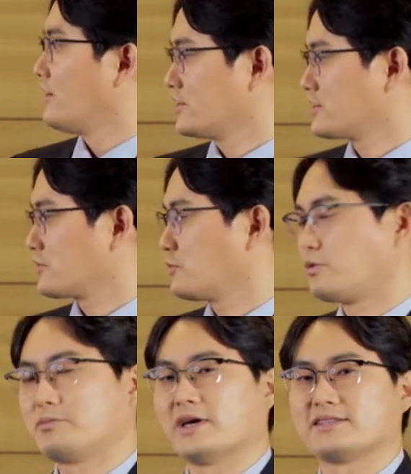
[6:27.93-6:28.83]
어느 정도
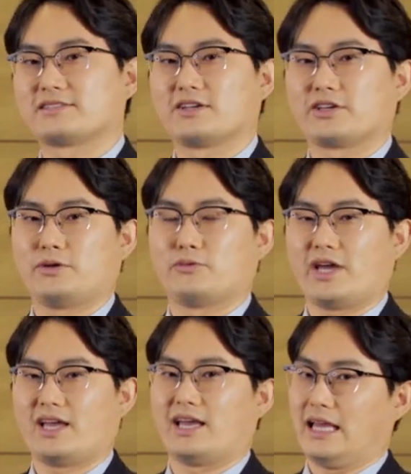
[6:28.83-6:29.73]
보편성이
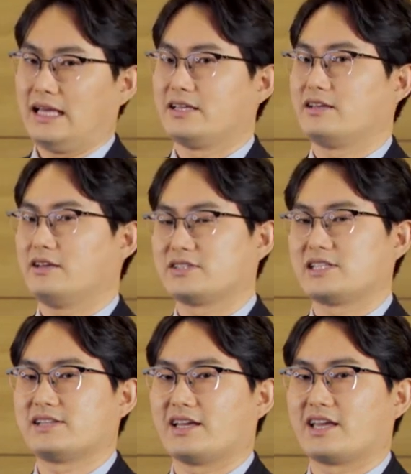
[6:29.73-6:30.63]
왜
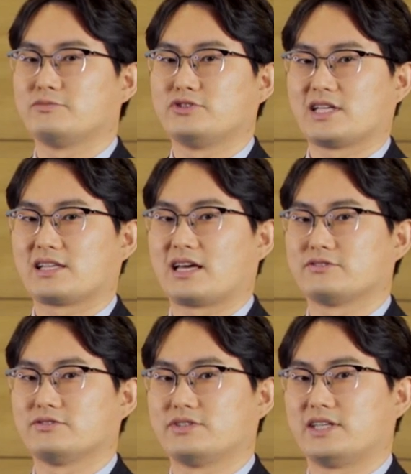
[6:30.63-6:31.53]
현실 세계의 문제를
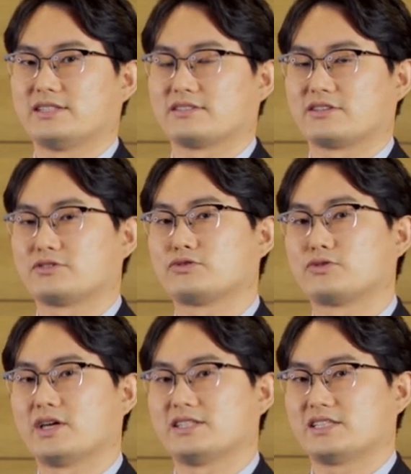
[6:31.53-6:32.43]
다루는 데 있어서
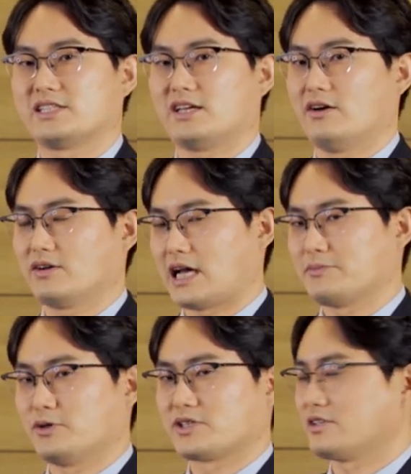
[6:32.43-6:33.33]
중요한지
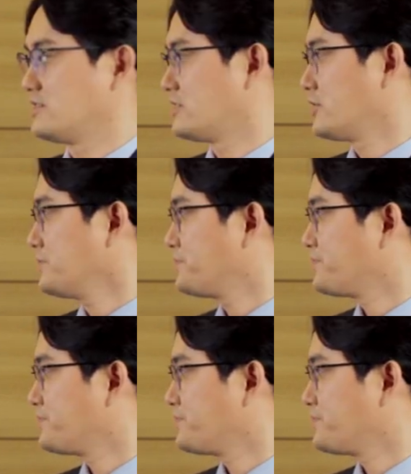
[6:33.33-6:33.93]
감이 오셨는지요?